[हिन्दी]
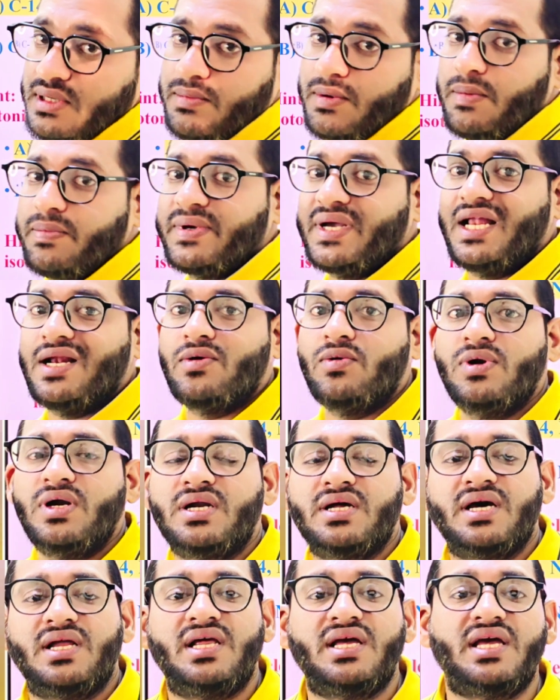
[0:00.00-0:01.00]
जब आप कैलकुलेट
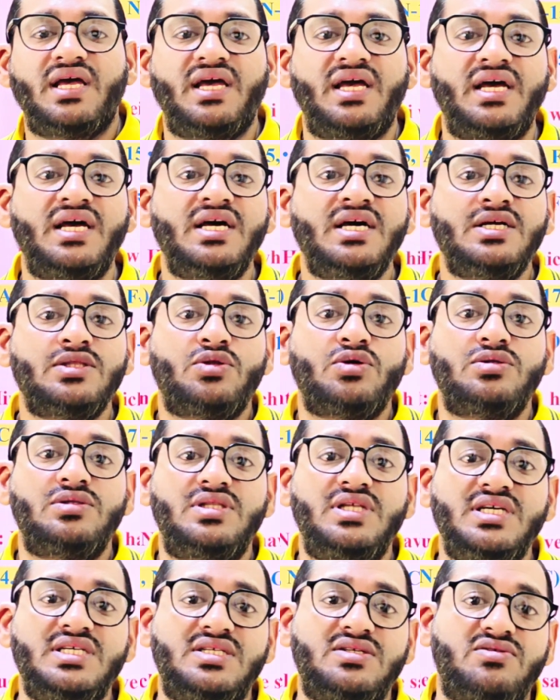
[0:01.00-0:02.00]
करेंगे तो
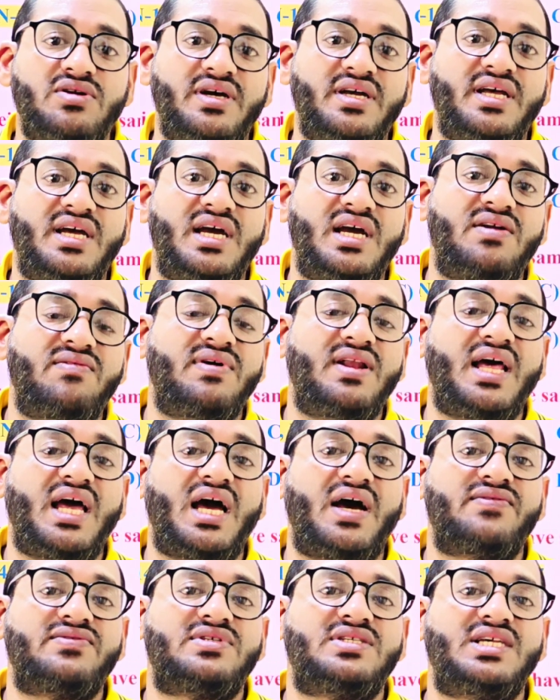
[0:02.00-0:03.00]
दिस ट्राइड विल
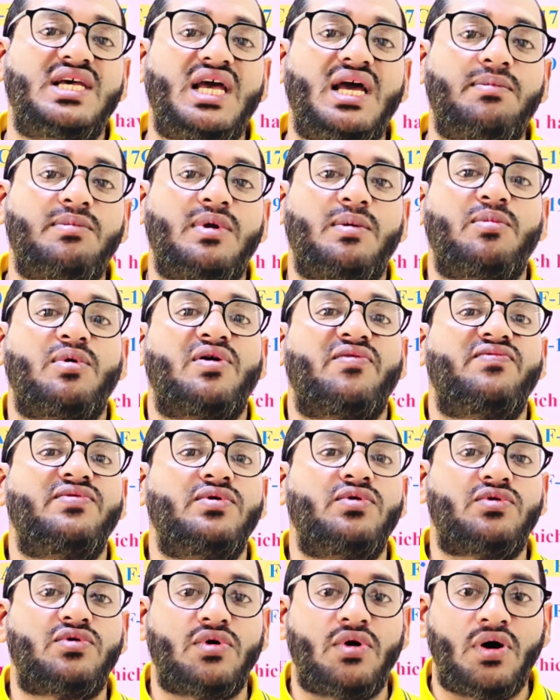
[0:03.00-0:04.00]
हैव सेम नंबर ऑफ
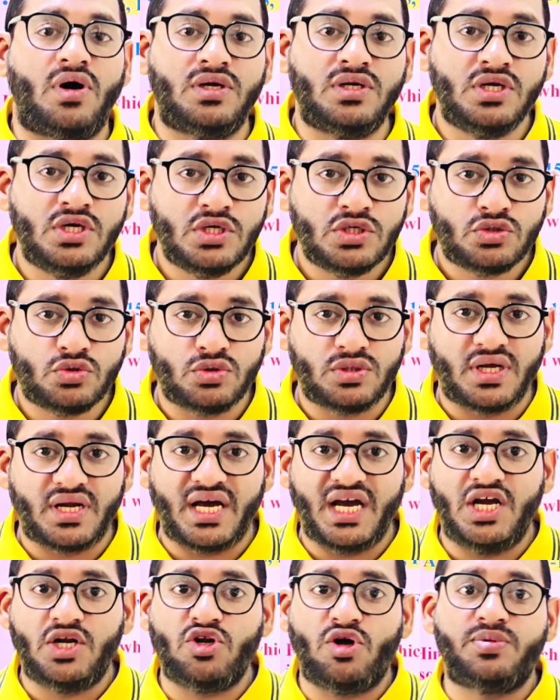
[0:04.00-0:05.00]
न्यूट्रॉन सो द
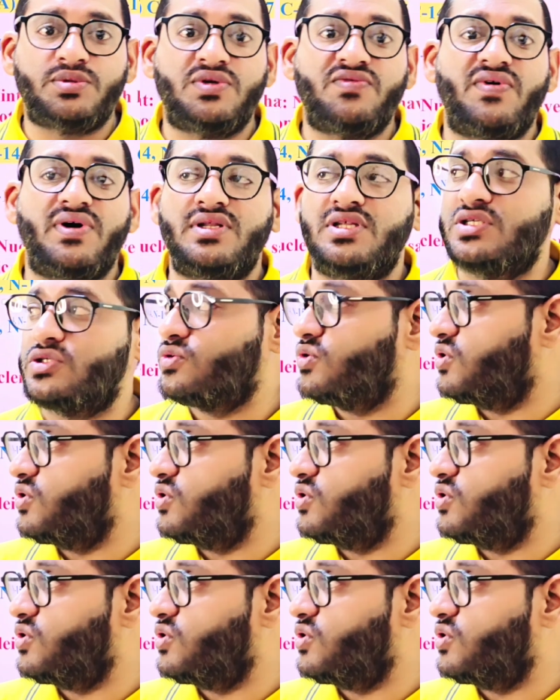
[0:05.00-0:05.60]
राइट ऑप्शन फॉर दिस